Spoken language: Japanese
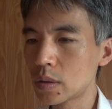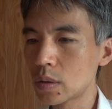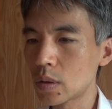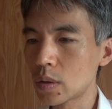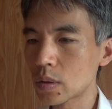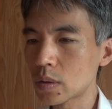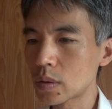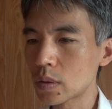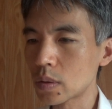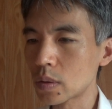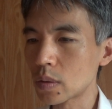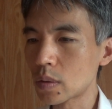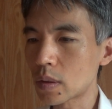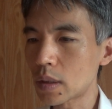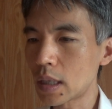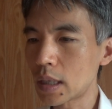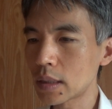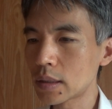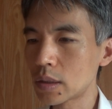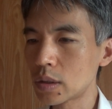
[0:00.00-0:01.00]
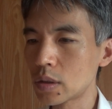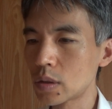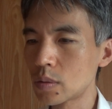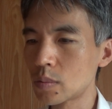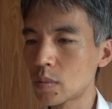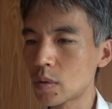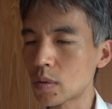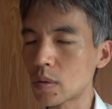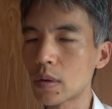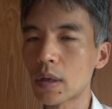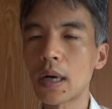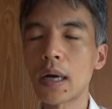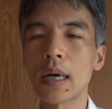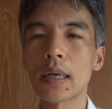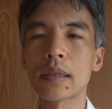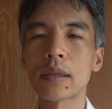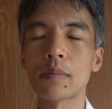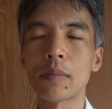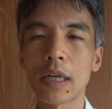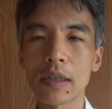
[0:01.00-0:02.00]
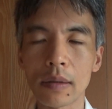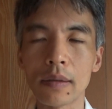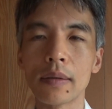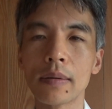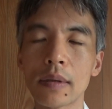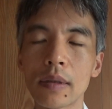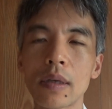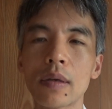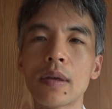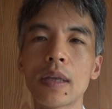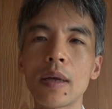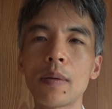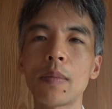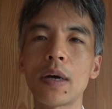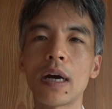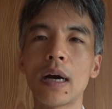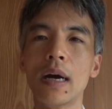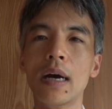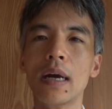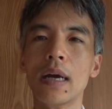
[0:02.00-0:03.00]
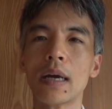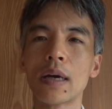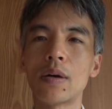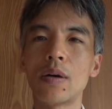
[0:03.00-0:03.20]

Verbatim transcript: 証するのか注目が集まるっていうねまあ